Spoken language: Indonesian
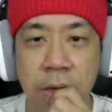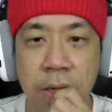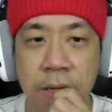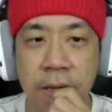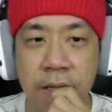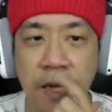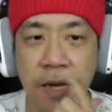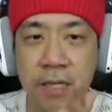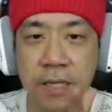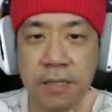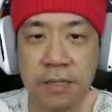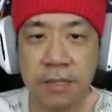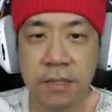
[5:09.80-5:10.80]
eh, lihat dari
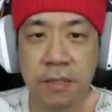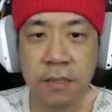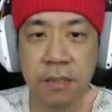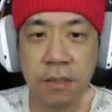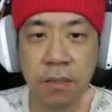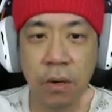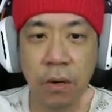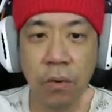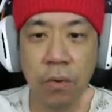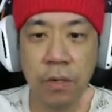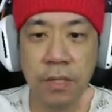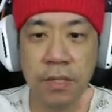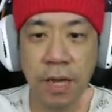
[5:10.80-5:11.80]
Oh,
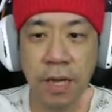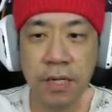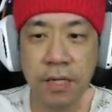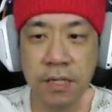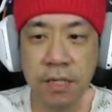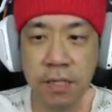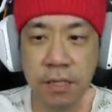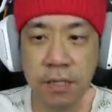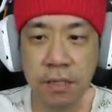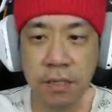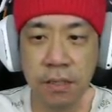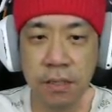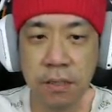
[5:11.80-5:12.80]
kita ada di
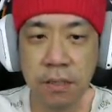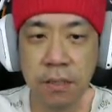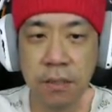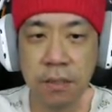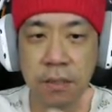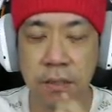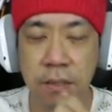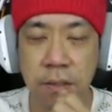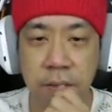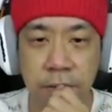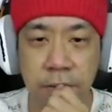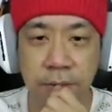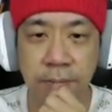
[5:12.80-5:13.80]

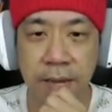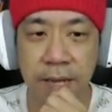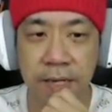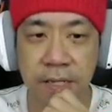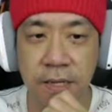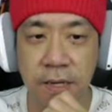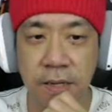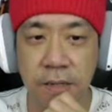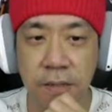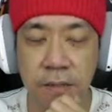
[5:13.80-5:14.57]
lemari ya.